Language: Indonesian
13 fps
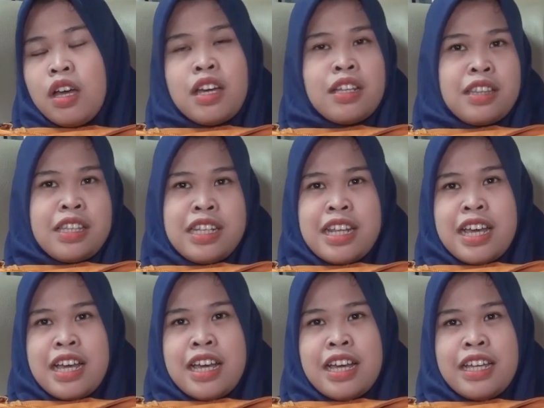ah
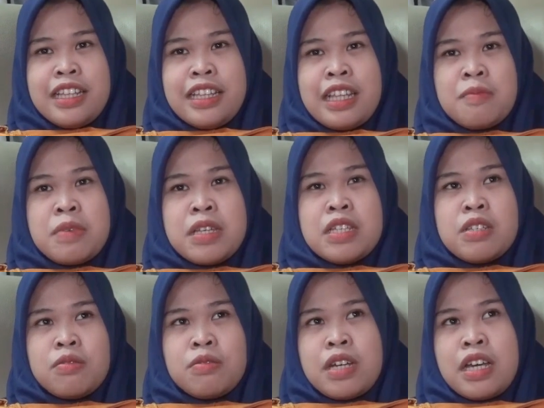tidak tapi
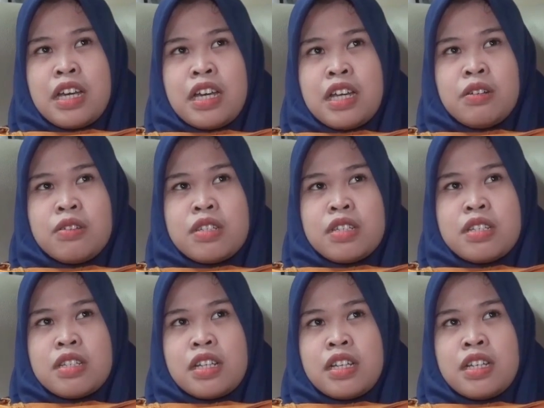juga harus
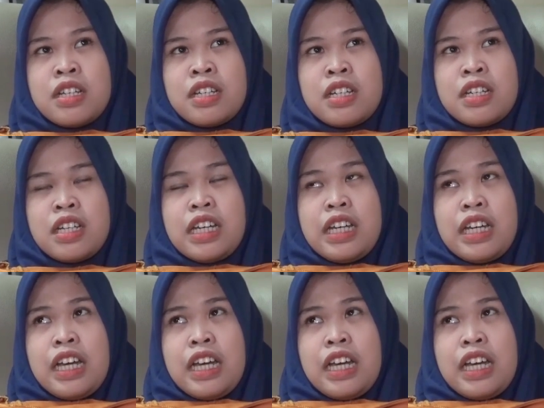uh,